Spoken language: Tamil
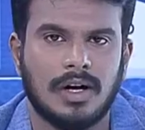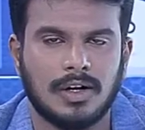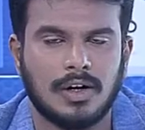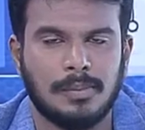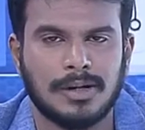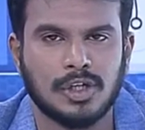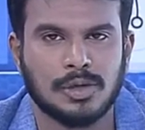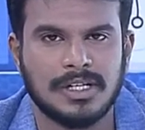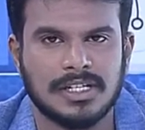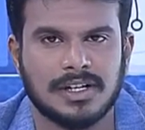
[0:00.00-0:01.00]
கால் பண்ணதுக்கு
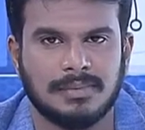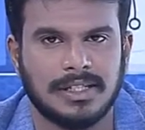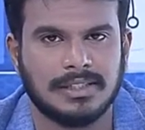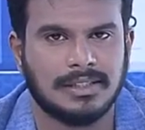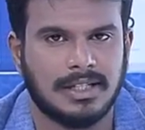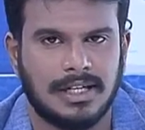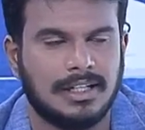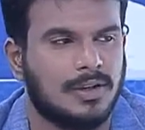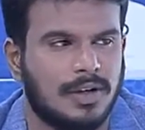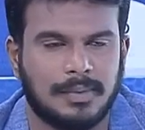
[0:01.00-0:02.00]
ரொம்ப நன்றியம்மா
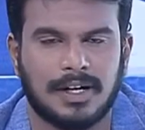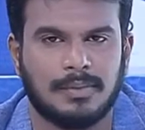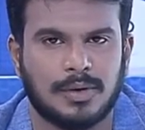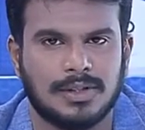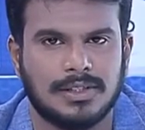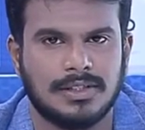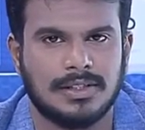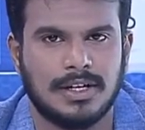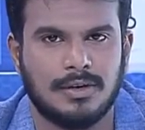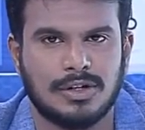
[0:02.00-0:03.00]
அடுத்த கால் பார்க்கலாம் டாக்டர்
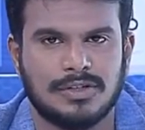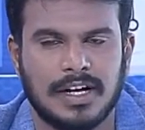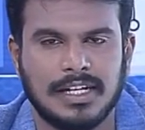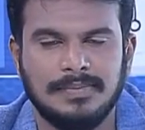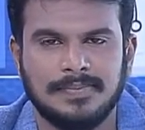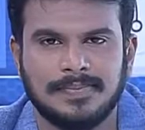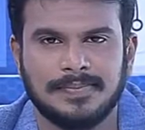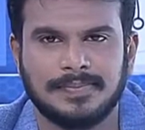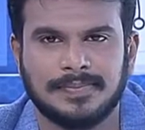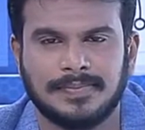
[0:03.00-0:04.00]
ஹலோ டாக்டர் வணக்கம்
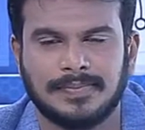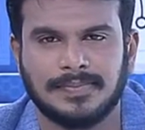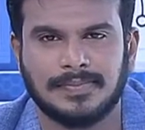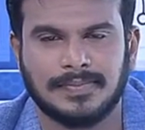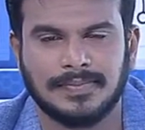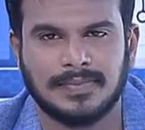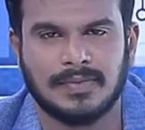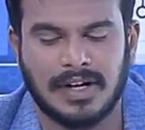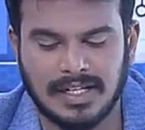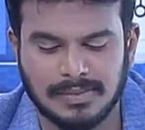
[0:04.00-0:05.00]
ஹலோ
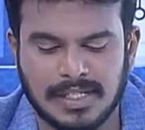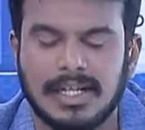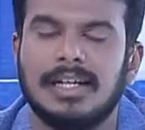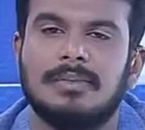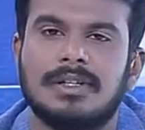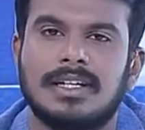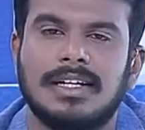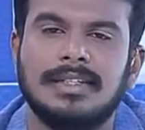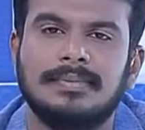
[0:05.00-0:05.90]
வணக்கம் சார் எங்கேருந்து பேசுகிறீங்க